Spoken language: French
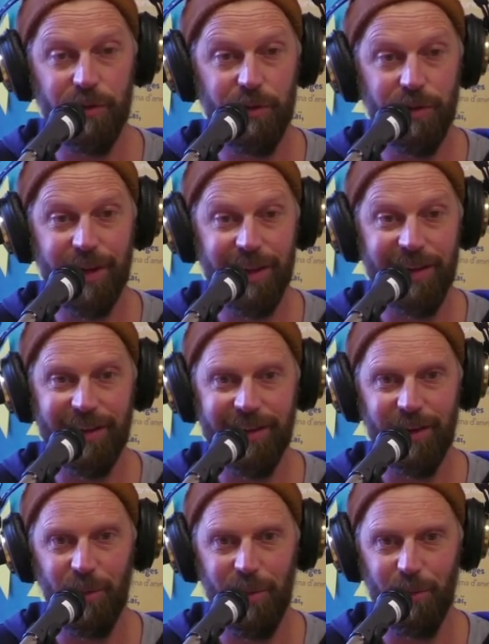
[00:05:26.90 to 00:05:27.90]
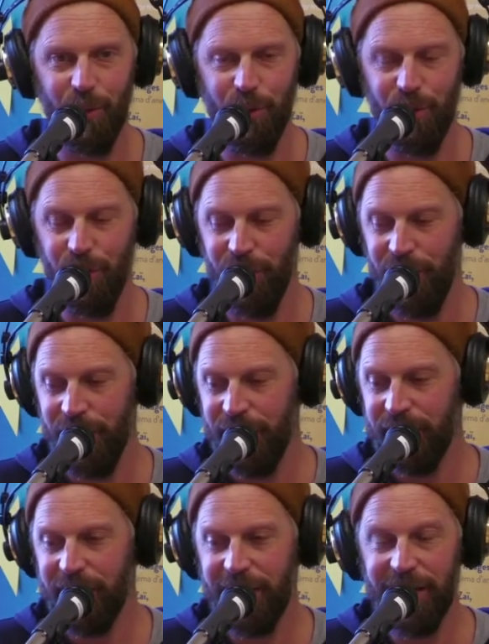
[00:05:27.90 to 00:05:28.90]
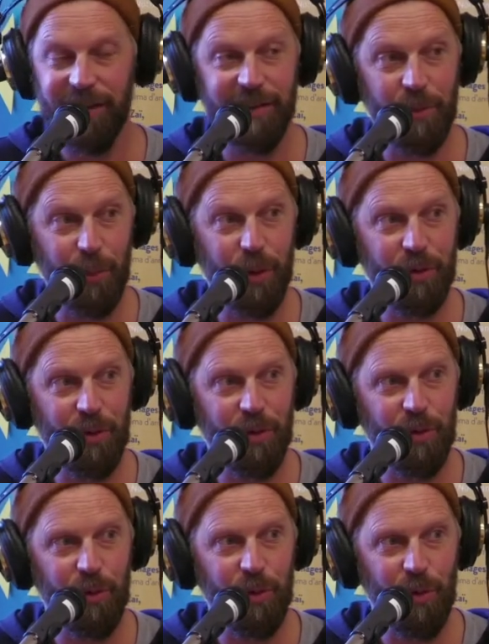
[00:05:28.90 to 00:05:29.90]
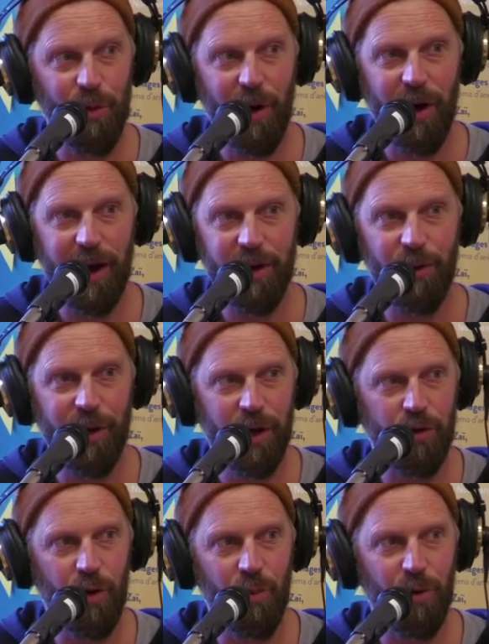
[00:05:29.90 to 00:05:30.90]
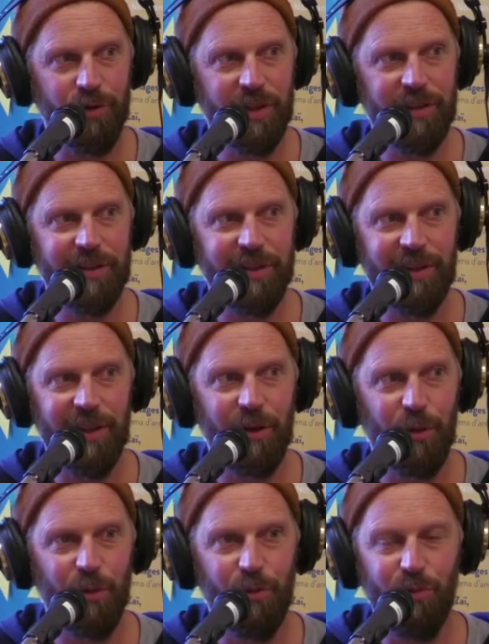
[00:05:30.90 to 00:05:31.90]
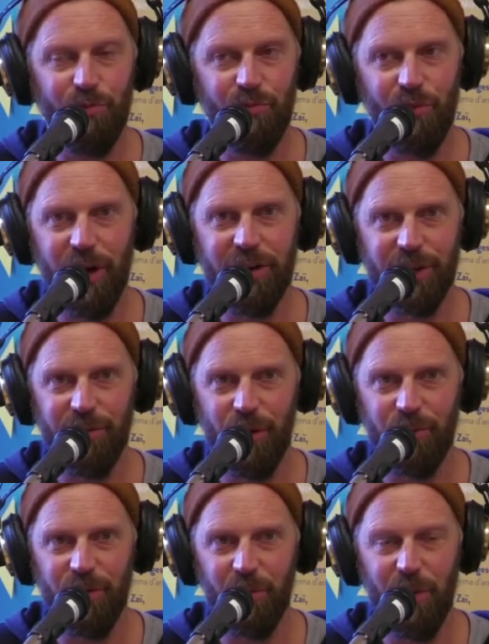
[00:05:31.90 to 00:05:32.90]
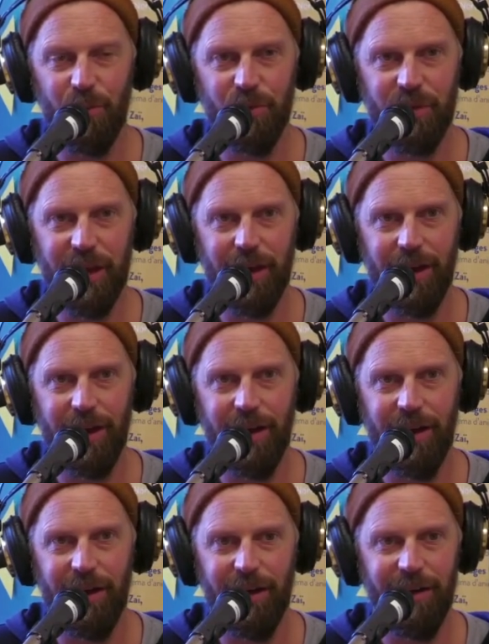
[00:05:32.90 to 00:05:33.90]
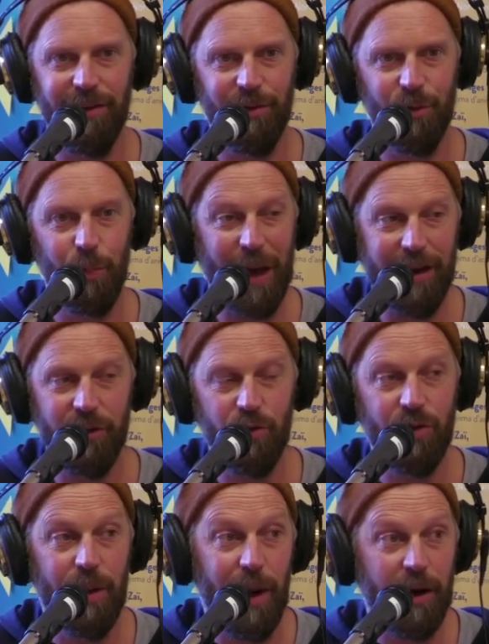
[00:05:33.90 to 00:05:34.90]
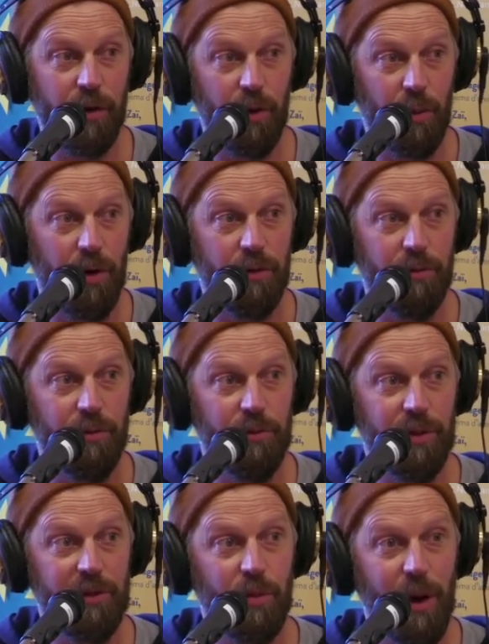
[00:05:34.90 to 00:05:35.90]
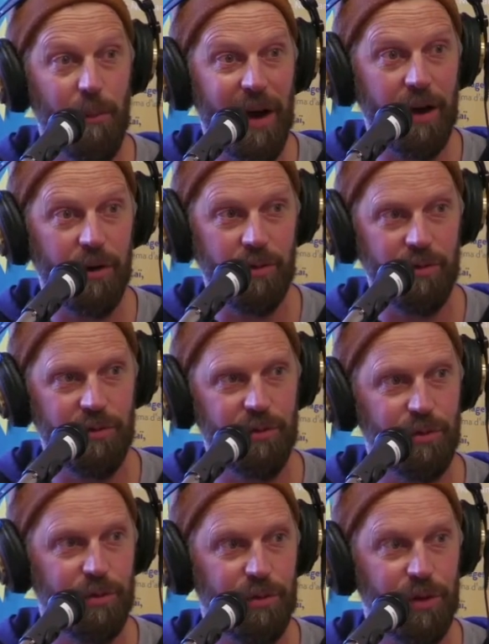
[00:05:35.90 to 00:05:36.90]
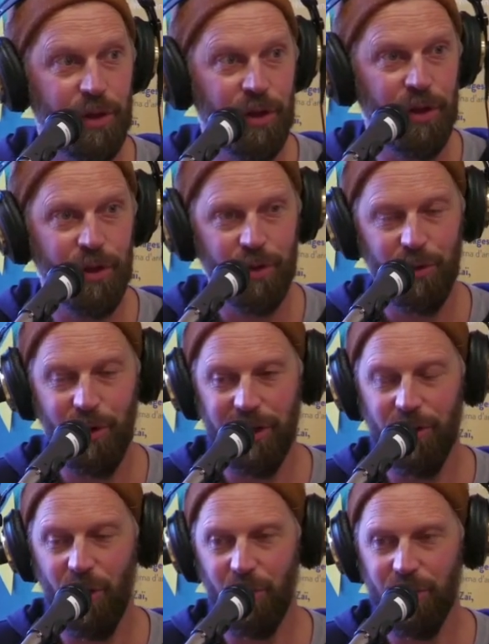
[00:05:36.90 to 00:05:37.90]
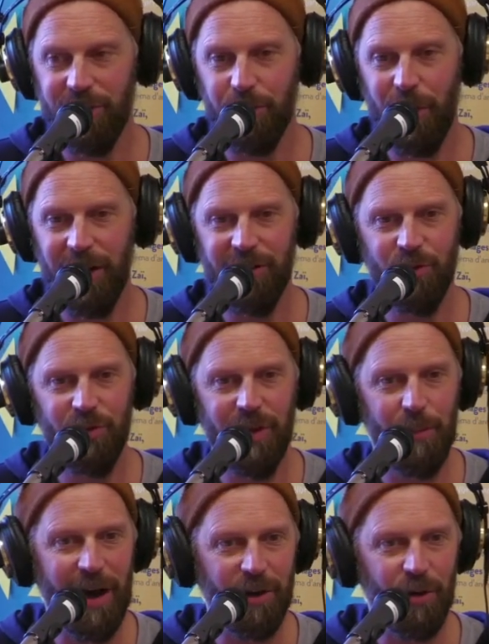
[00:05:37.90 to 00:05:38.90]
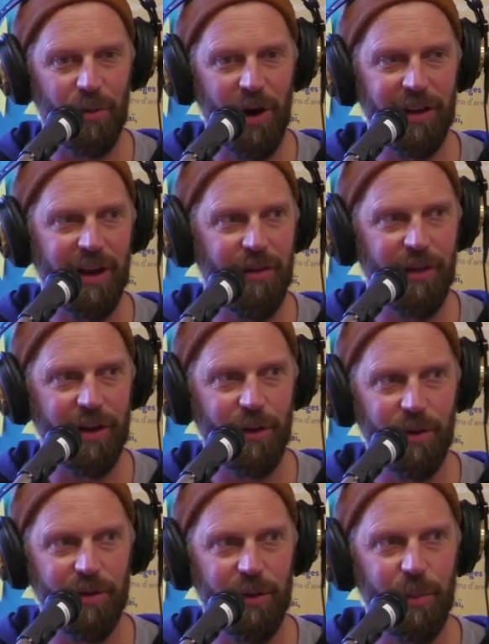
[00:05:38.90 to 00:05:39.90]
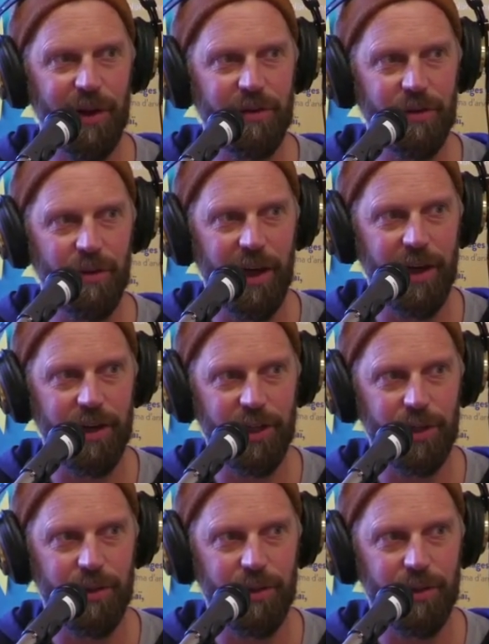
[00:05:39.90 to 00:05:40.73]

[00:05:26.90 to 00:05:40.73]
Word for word: qui est quand même très importante euh, à Caen et en Normandie, c'est-à-dire euh, voilà, j'avais envie de m'amuser à, de parler du débarquement, une histoire marquante de, de la Normandie, parler du débarquement à travers euh, des personnages